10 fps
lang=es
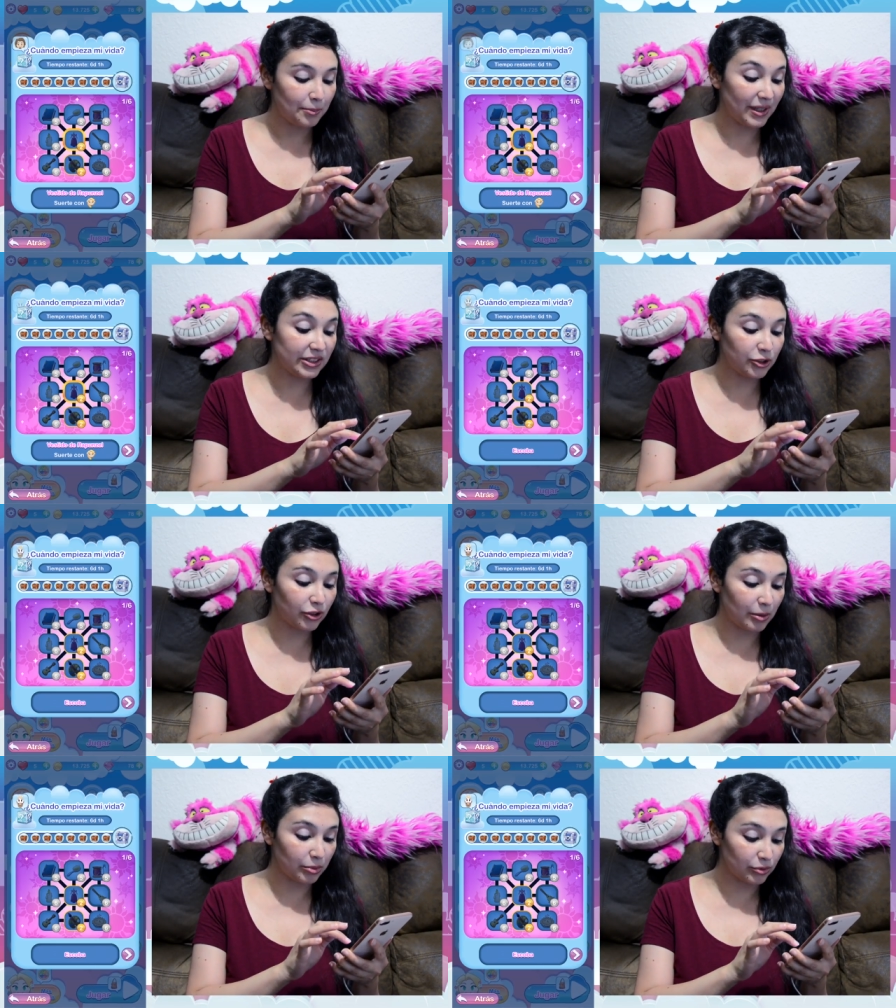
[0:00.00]
vestido
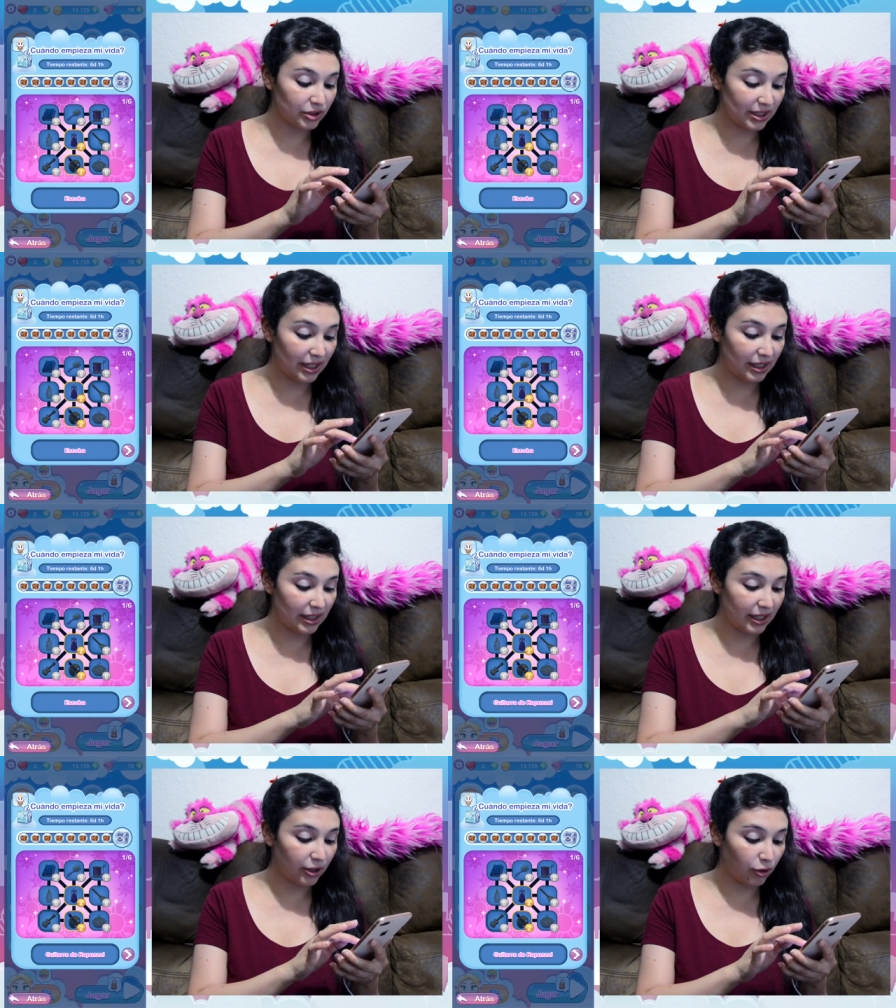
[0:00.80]
de
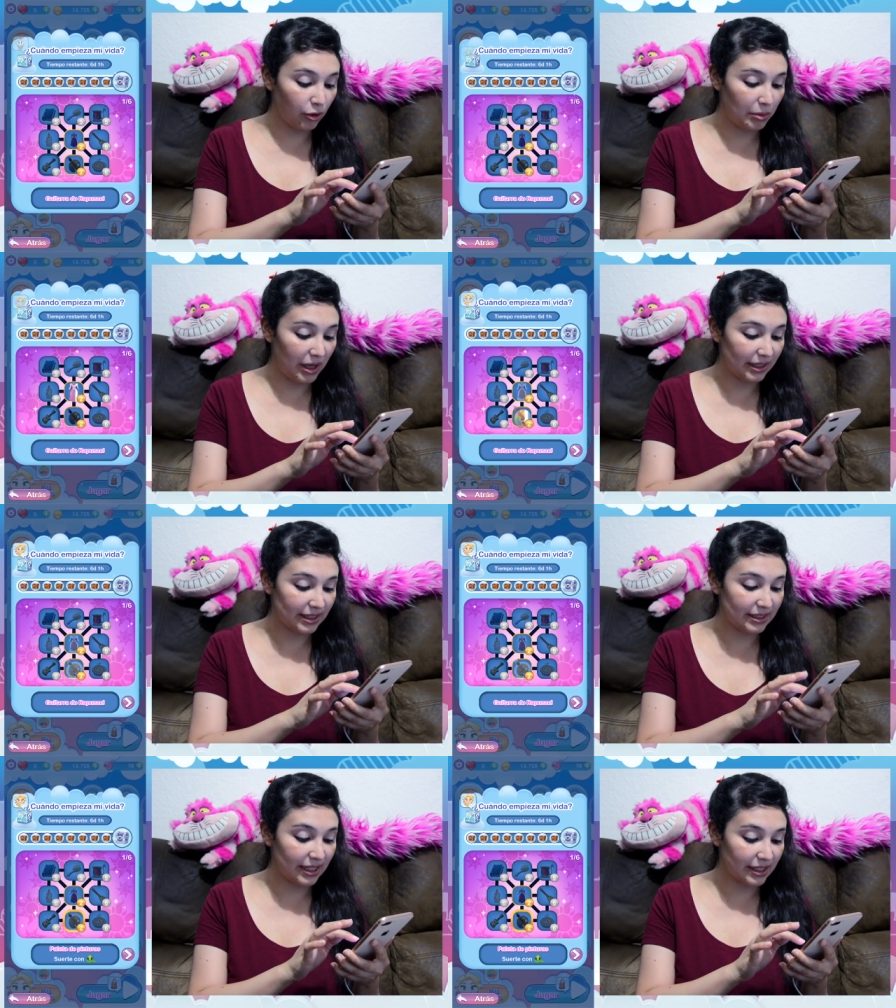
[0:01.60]
Rapunzel, escoba,
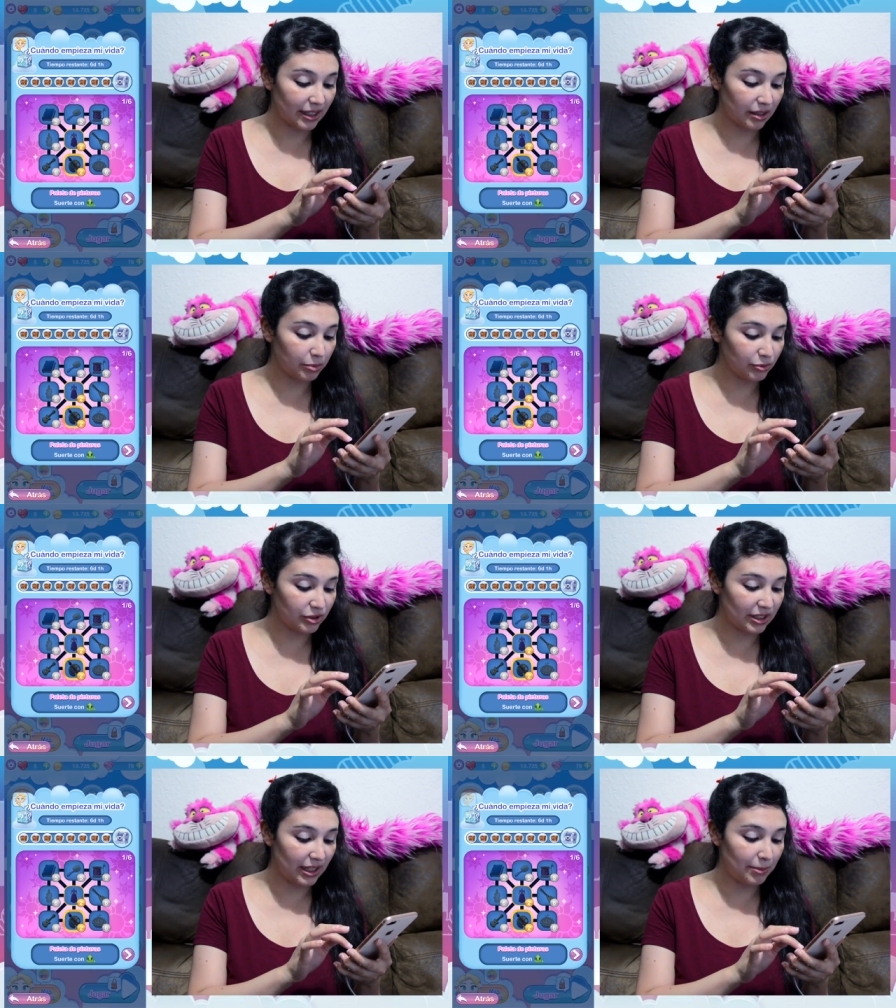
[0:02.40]
guitarra de
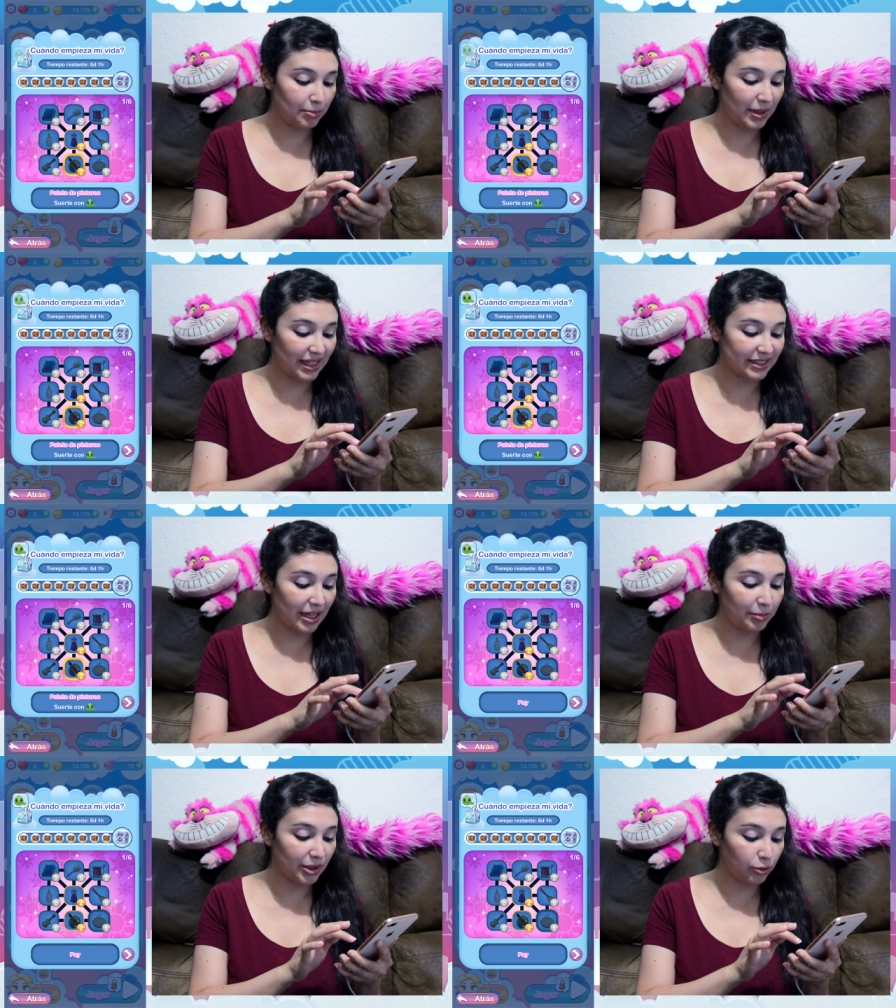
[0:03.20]
Rapunzel,
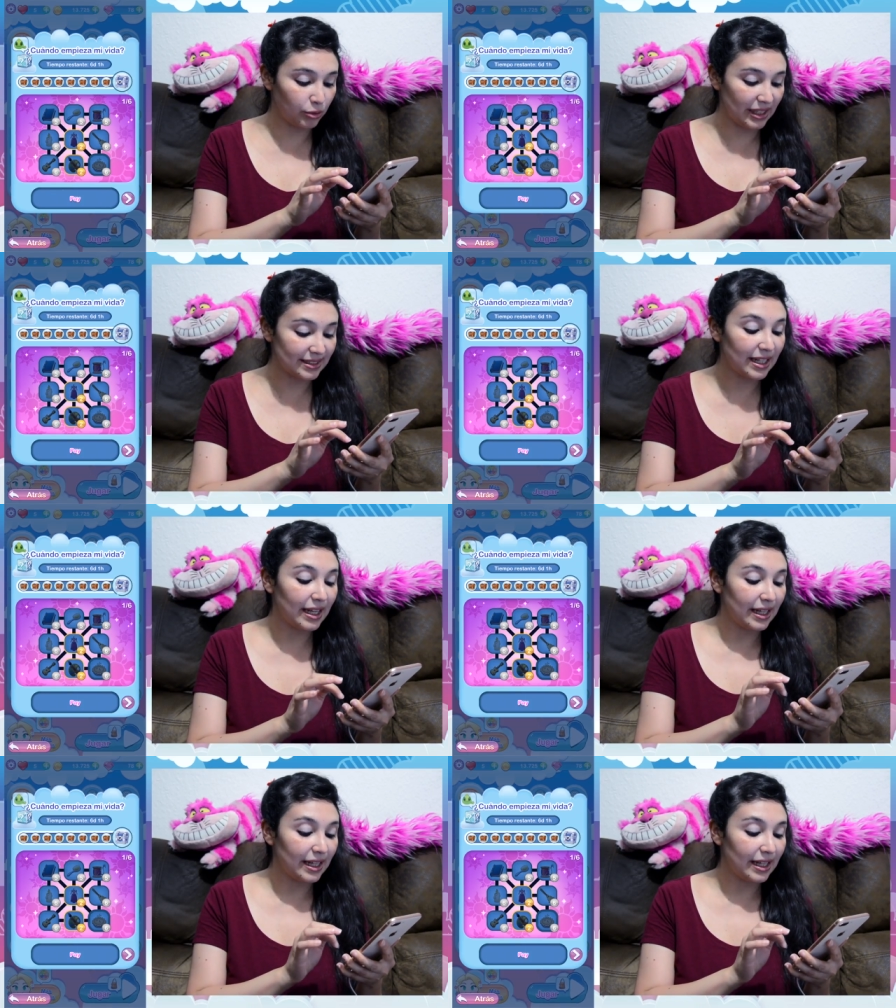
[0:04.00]
paleta de pinturas